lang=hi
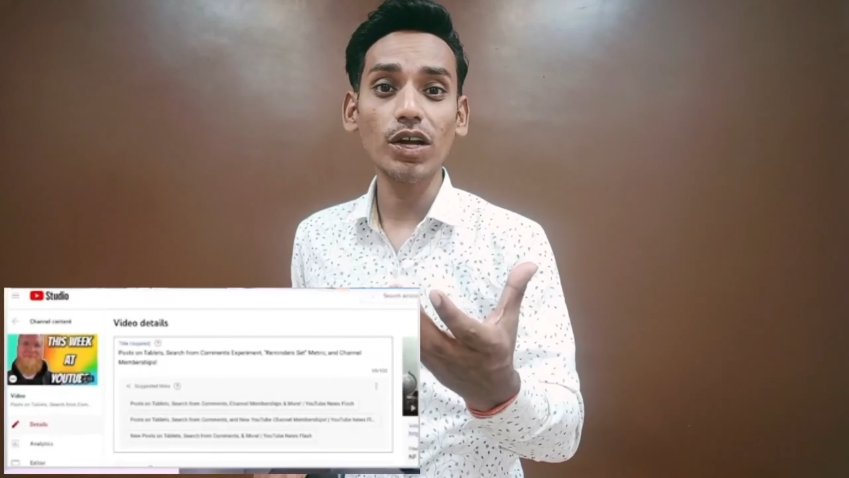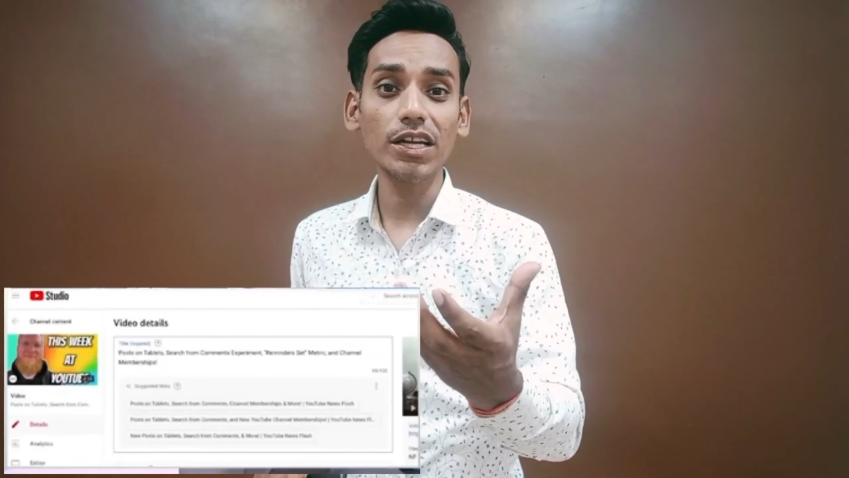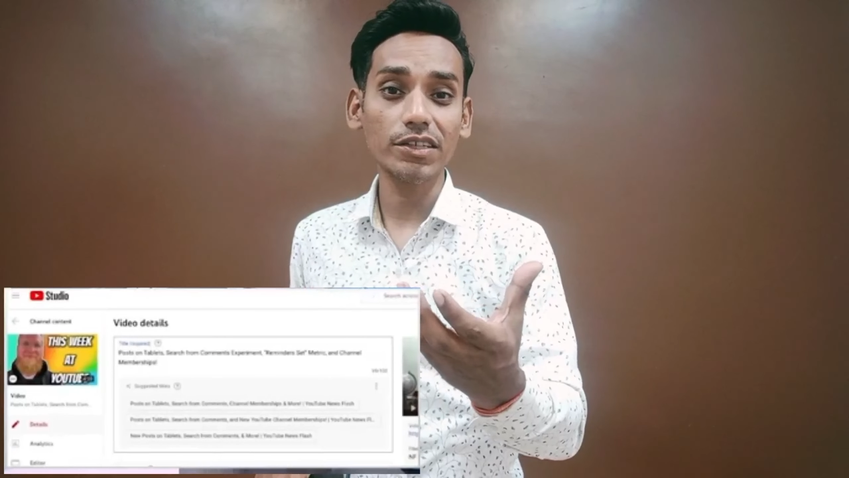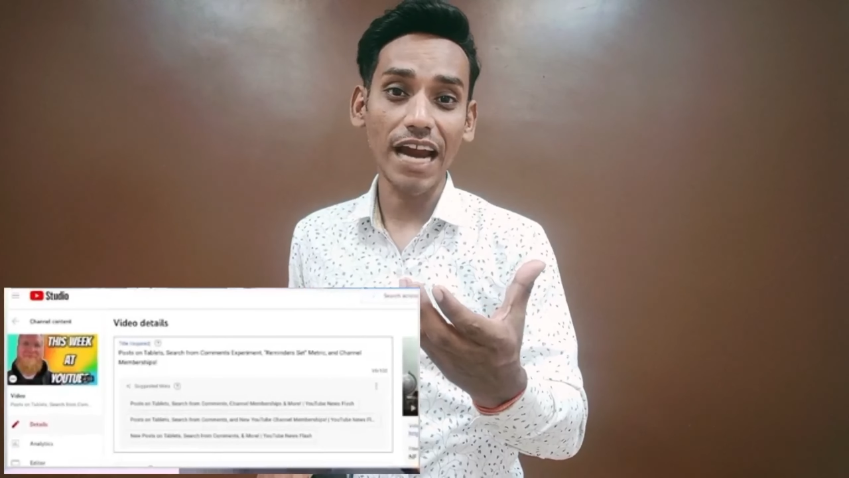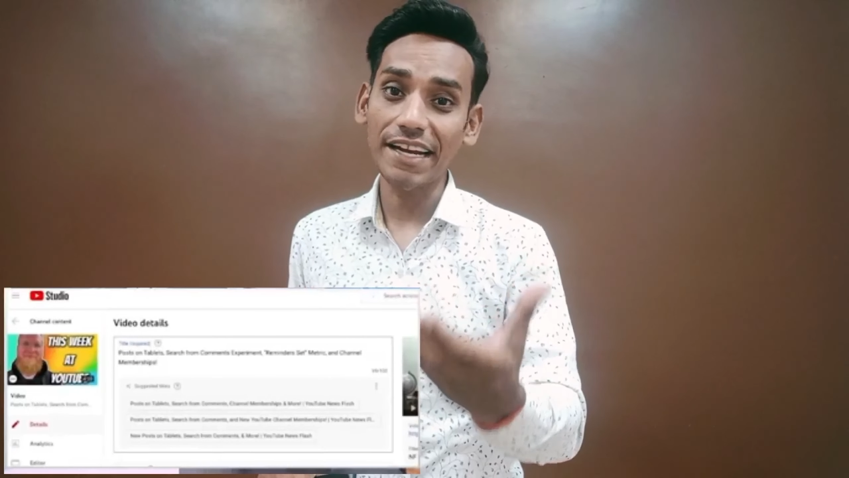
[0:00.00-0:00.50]

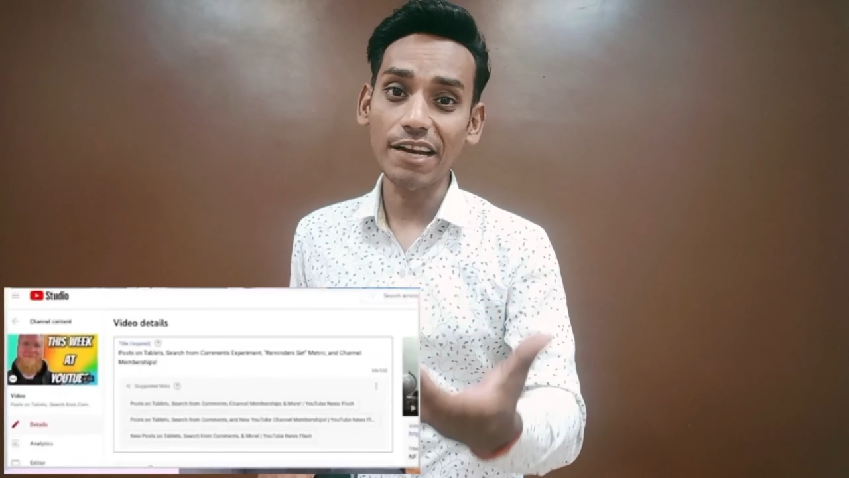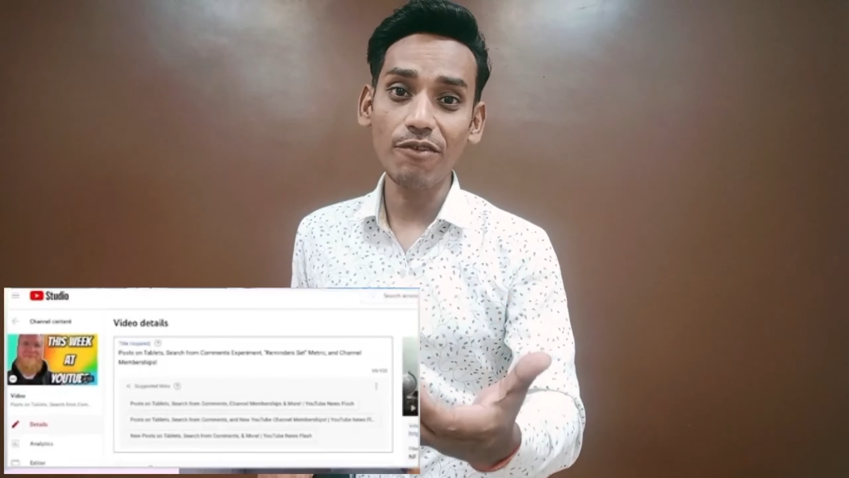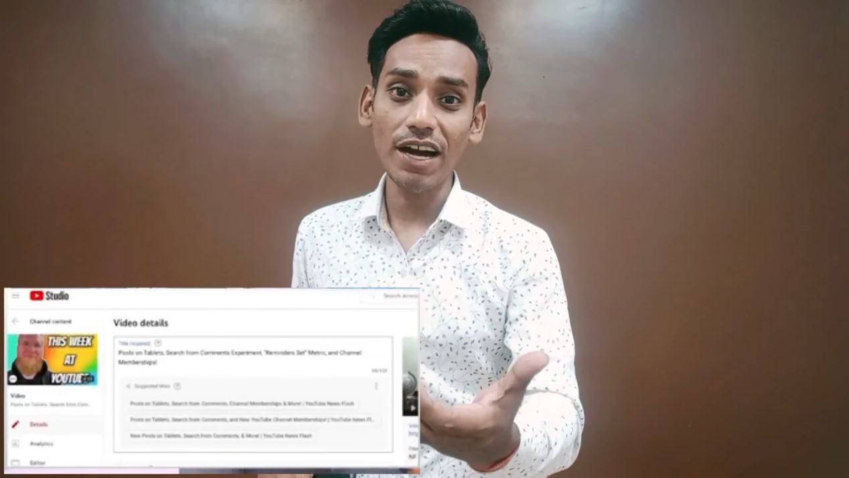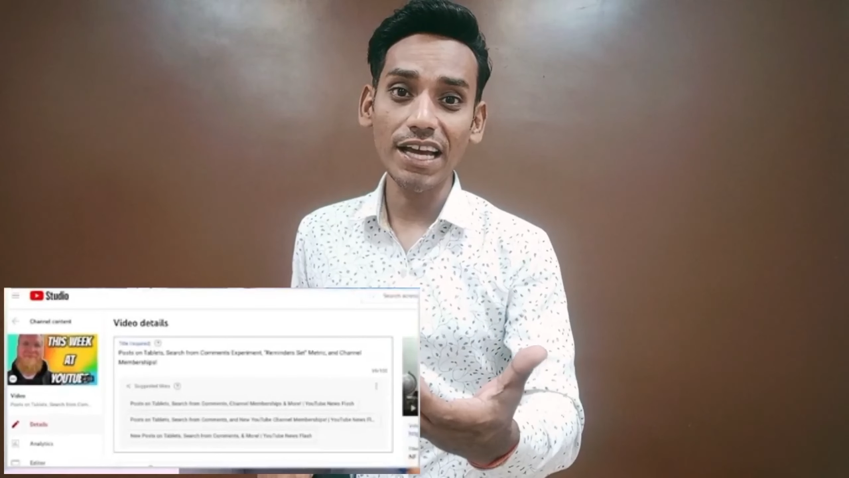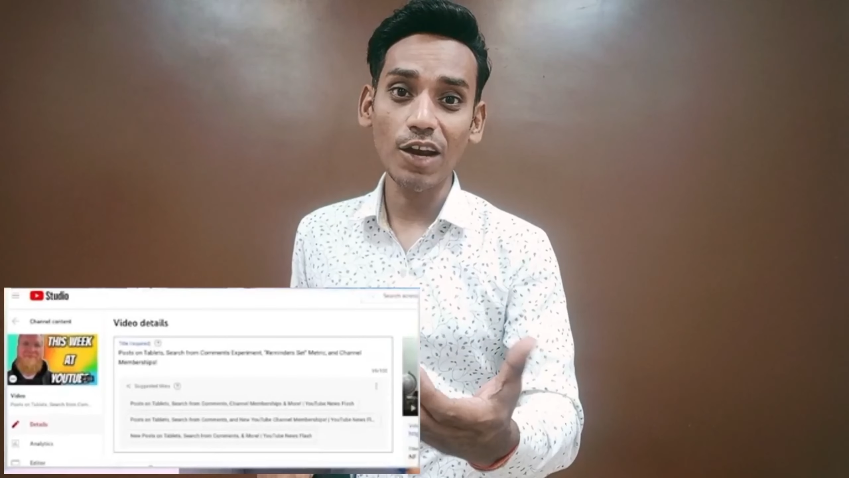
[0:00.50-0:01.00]
कोई
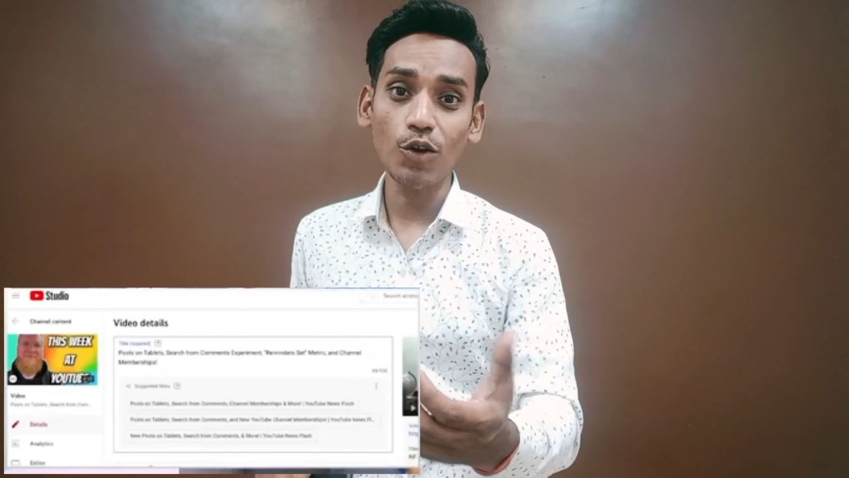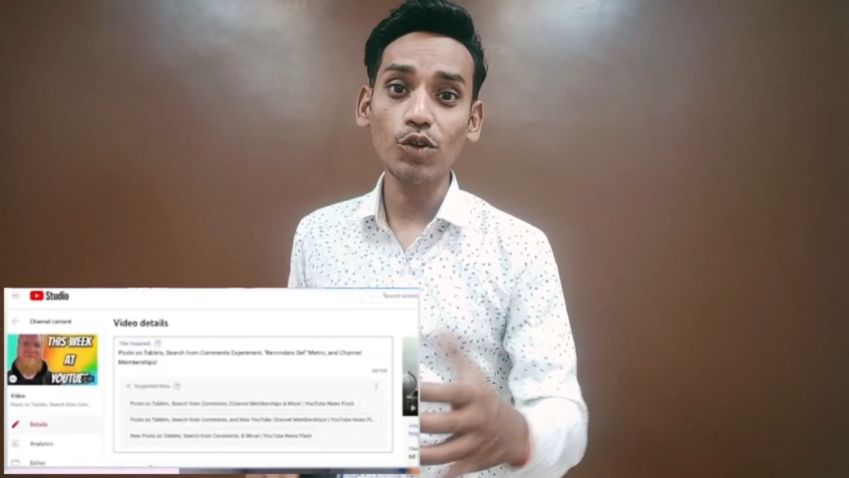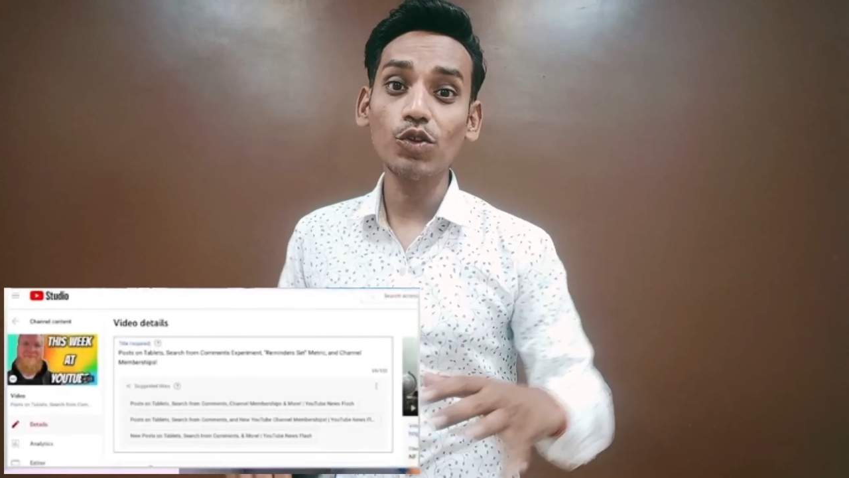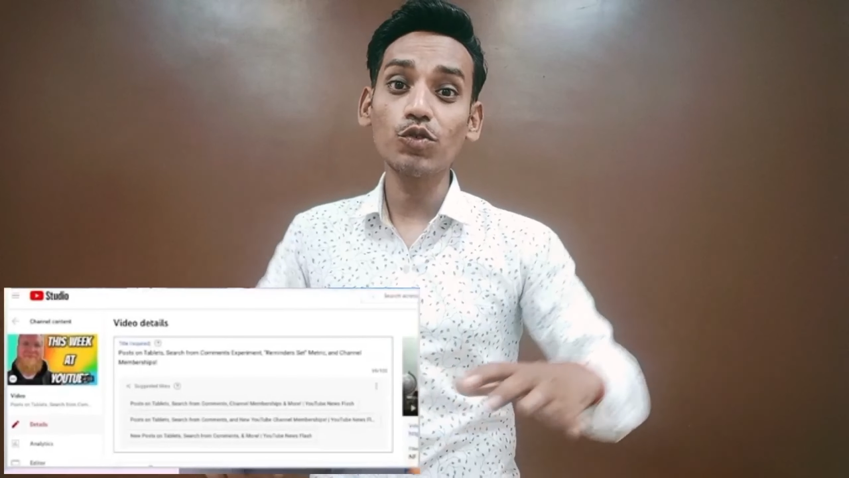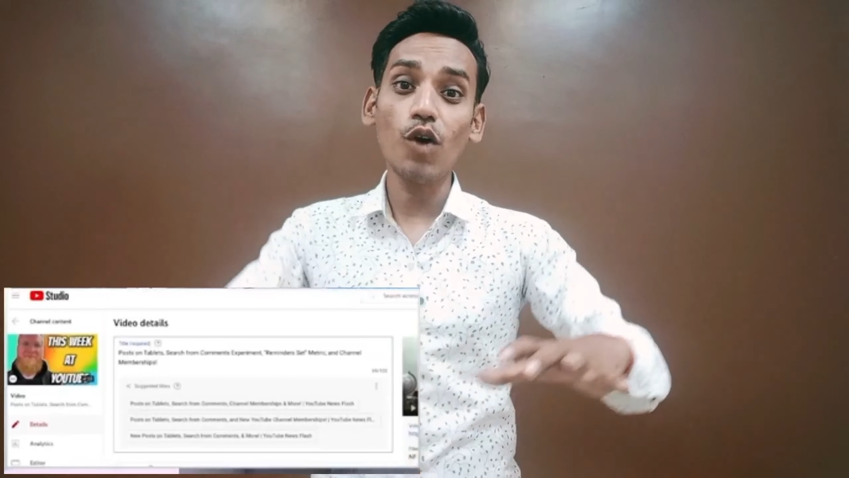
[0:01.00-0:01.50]
टाइटल वहां डालोगे तो,